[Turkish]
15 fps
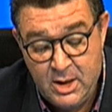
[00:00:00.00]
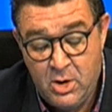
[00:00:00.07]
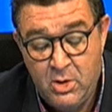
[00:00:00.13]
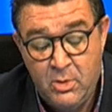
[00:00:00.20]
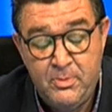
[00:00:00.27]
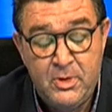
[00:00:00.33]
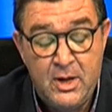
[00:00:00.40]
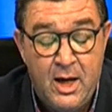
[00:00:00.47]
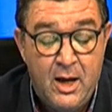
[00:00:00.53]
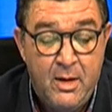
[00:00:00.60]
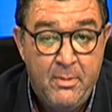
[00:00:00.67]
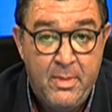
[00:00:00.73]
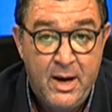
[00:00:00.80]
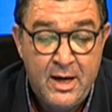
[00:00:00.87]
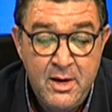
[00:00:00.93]
olup da
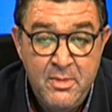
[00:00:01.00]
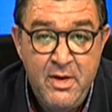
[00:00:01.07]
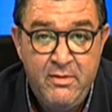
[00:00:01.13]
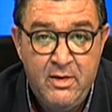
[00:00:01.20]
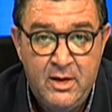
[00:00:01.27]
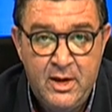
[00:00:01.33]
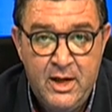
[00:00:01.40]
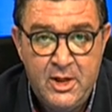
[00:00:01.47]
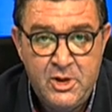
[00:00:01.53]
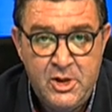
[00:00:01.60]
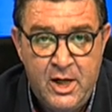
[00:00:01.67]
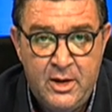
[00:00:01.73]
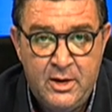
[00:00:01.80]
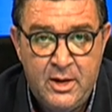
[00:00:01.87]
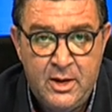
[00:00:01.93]
bakım evinde
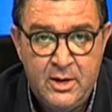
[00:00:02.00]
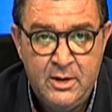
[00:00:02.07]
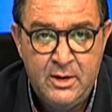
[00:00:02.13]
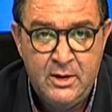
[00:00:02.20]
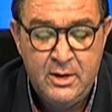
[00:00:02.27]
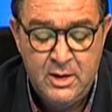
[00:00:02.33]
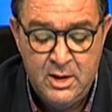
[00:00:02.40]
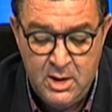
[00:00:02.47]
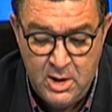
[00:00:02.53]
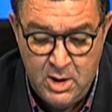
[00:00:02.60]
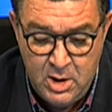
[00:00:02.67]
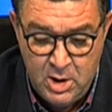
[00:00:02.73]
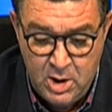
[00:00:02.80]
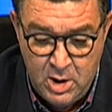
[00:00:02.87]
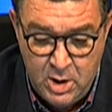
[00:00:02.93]
yaşayanların
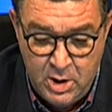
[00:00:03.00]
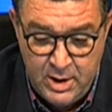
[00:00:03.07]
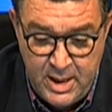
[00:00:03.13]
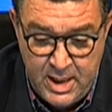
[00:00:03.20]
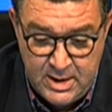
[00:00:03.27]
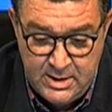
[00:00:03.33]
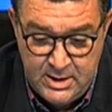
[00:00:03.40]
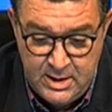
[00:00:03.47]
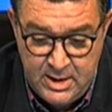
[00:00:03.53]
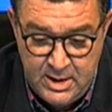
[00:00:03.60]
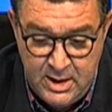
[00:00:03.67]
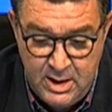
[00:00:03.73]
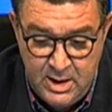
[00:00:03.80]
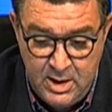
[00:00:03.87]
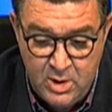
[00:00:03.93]
ne yazık
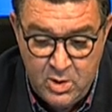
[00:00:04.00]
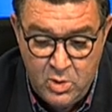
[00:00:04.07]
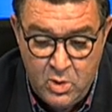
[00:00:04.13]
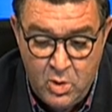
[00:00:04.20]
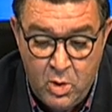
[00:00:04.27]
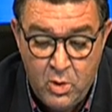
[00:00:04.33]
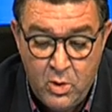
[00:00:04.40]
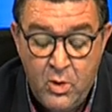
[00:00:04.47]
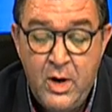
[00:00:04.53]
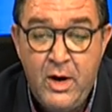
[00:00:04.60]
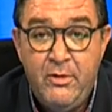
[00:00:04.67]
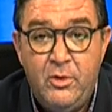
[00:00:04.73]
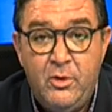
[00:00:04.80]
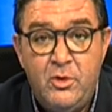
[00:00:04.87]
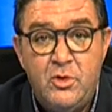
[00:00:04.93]
ki
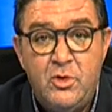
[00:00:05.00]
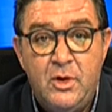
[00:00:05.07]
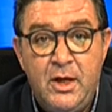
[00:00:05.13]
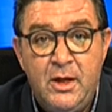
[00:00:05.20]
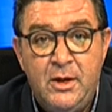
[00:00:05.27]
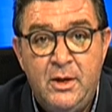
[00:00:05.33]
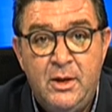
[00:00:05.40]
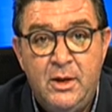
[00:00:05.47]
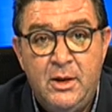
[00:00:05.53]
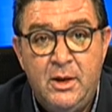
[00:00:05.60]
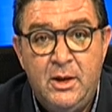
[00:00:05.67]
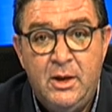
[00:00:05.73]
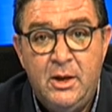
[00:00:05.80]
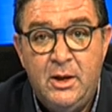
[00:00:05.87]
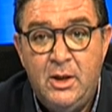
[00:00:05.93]
koronavirüsten
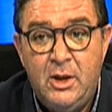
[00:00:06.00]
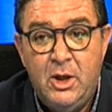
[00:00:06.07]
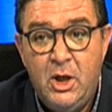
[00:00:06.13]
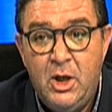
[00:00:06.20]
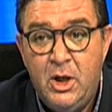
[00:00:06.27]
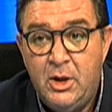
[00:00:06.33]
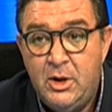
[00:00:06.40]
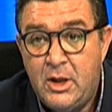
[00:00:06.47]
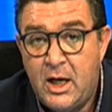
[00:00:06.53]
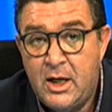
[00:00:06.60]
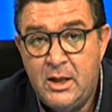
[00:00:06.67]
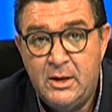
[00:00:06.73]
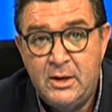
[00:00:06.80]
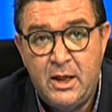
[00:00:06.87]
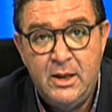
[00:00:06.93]

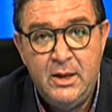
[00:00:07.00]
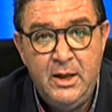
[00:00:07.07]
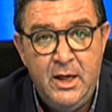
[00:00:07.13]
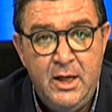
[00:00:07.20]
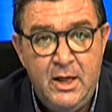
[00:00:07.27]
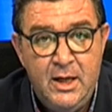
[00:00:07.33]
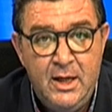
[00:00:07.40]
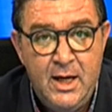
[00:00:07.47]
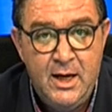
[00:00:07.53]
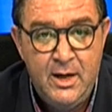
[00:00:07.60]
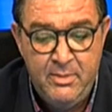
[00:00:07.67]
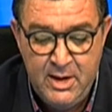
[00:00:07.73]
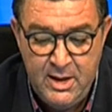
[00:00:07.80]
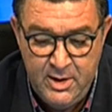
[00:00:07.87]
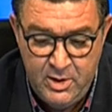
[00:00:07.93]
takır takır
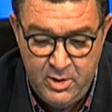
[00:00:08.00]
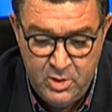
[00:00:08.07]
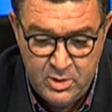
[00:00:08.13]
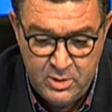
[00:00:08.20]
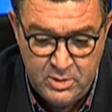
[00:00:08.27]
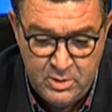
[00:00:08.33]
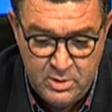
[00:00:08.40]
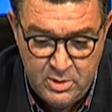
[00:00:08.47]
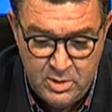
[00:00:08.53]
gittikleri biliniyor